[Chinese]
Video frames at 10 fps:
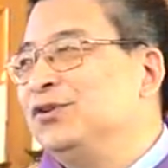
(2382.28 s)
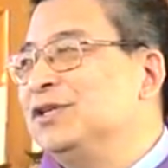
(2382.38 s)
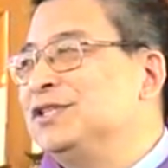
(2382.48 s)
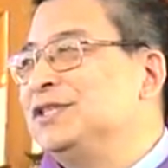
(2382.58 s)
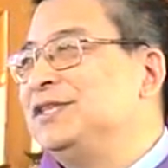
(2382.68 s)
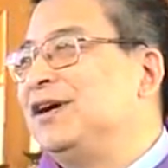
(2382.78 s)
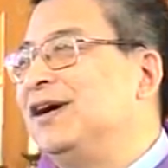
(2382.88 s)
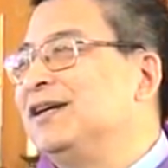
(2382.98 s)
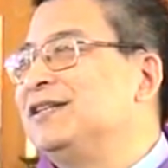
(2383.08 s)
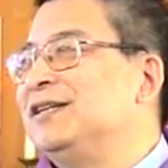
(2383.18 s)
弄得自己
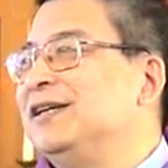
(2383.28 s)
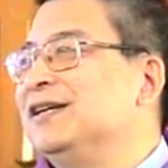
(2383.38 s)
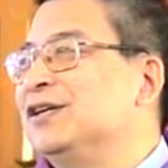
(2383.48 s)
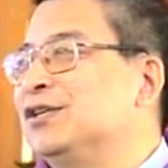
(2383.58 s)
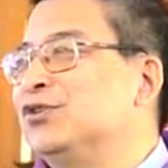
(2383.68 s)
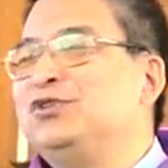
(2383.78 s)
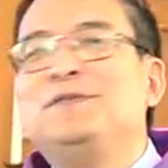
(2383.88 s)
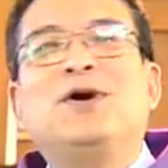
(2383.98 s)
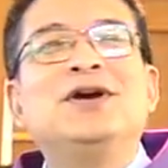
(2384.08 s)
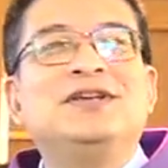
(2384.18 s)
好像是一个受
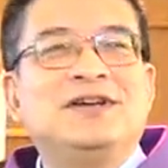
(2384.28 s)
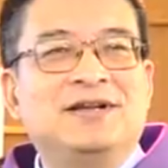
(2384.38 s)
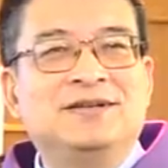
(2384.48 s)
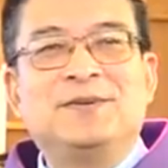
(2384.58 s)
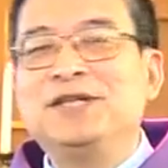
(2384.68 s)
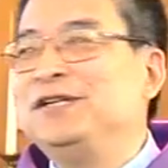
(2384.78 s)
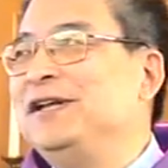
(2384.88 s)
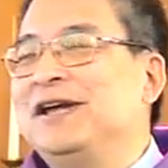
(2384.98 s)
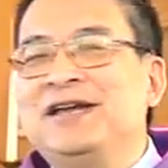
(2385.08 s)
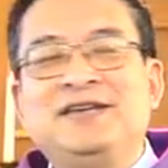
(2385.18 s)
气包一样，潘
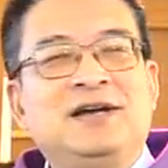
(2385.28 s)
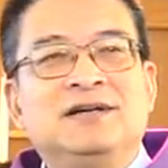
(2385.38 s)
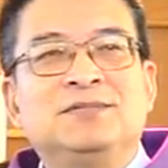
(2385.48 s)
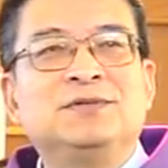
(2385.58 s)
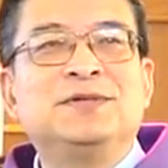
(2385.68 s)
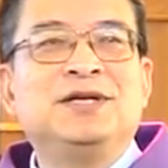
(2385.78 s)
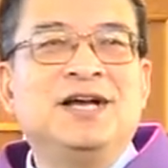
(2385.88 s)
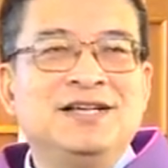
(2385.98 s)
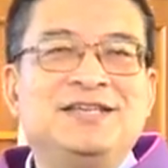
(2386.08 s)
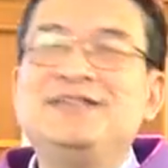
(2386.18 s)
金莲一样，这不什么
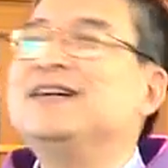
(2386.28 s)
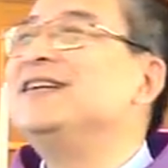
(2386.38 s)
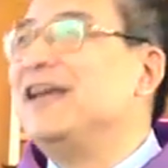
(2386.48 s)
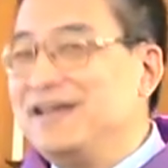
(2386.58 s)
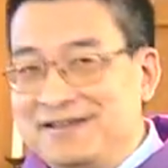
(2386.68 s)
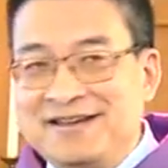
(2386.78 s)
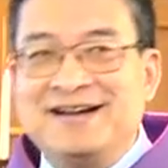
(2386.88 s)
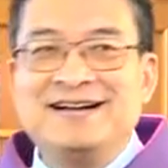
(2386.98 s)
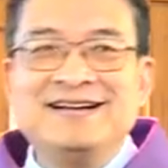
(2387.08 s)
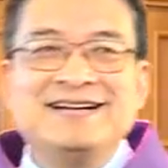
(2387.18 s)
秦香莲一
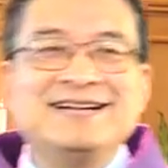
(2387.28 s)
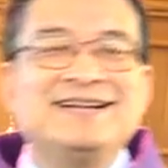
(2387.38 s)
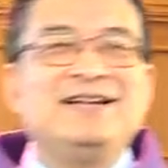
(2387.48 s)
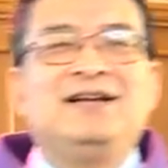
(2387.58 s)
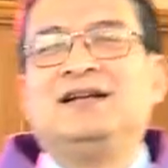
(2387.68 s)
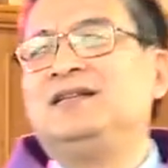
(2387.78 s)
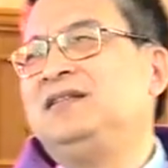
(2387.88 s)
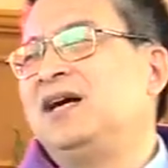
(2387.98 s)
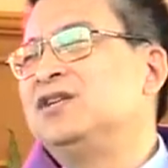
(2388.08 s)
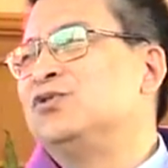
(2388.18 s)
样。那
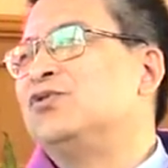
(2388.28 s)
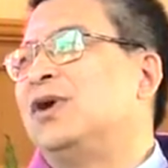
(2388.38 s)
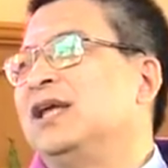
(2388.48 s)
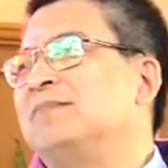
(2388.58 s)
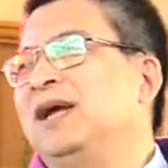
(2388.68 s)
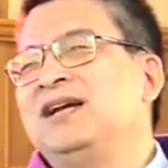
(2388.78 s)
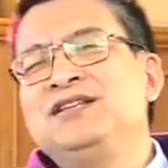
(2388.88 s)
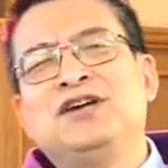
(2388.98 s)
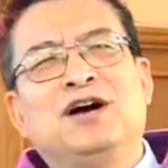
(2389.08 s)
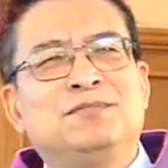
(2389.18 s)
这第二层谎言，没
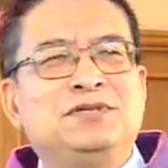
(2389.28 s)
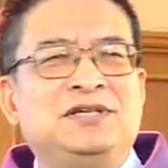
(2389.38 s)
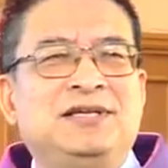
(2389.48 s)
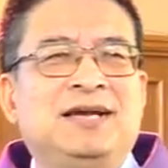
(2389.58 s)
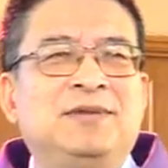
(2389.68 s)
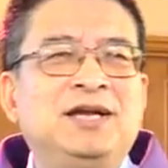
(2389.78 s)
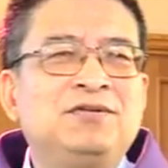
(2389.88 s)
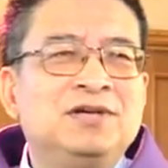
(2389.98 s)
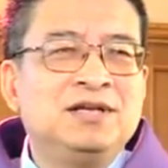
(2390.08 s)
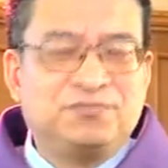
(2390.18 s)
人瞧不起你，没
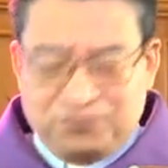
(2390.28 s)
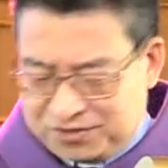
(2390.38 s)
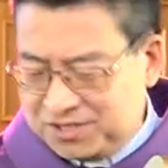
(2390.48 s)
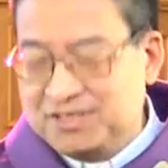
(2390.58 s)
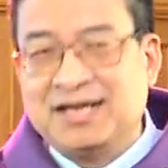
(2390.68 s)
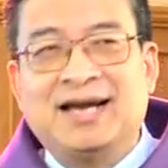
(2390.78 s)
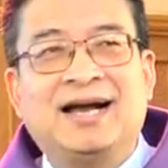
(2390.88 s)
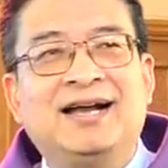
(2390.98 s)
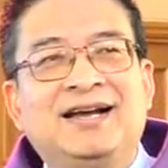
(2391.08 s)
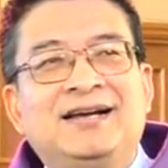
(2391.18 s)
有人俯视你
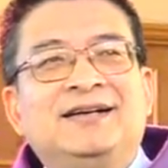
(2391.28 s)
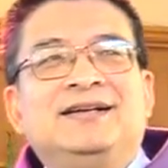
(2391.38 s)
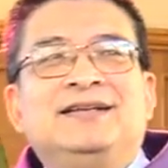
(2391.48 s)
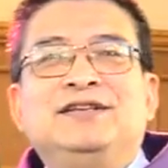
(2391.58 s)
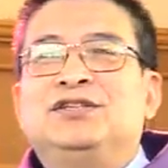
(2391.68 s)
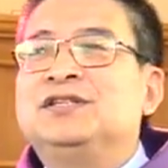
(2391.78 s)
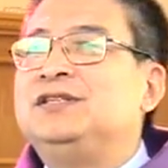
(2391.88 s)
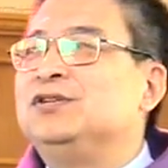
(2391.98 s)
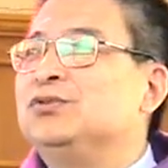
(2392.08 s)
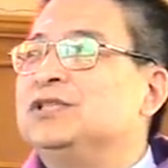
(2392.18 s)
啊，你
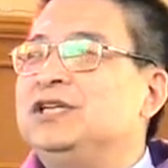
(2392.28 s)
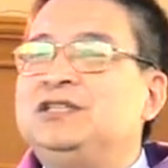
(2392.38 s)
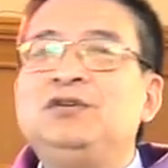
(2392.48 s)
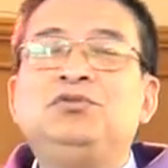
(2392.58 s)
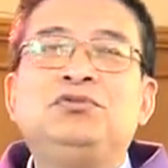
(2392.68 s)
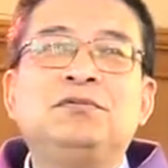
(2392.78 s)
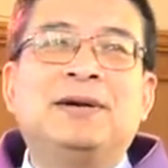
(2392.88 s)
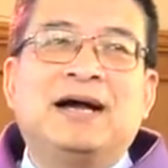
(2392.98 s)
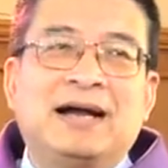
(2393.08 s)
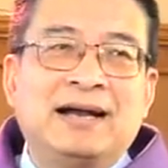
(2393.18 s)
自己做贼心虚
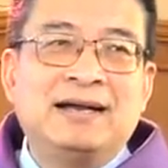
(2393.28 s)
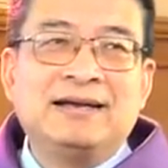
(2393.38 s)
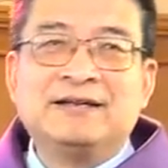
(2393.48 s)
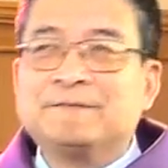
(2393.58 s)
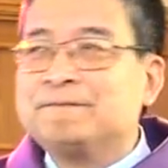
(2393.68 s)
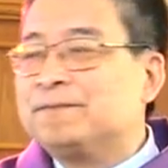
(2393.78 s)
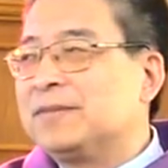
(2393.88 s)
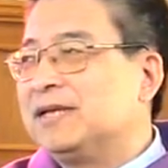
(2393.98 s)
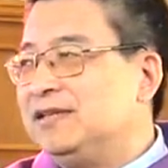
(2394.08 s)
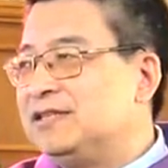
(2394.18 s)
嘛。
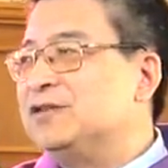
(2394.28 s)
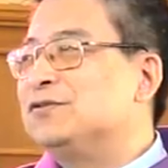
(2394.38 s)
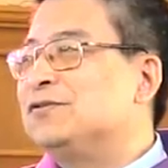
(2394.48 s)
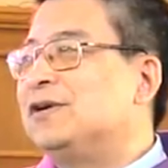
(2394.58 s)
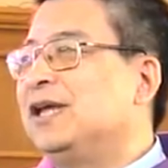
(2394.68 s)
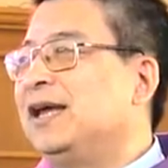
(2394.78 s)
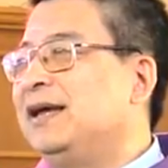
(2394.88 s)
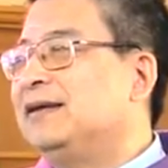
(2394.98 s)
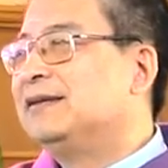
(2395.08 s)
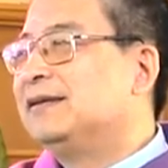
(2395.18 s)
第三层谎
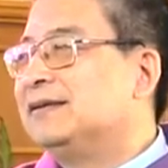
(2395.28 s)
言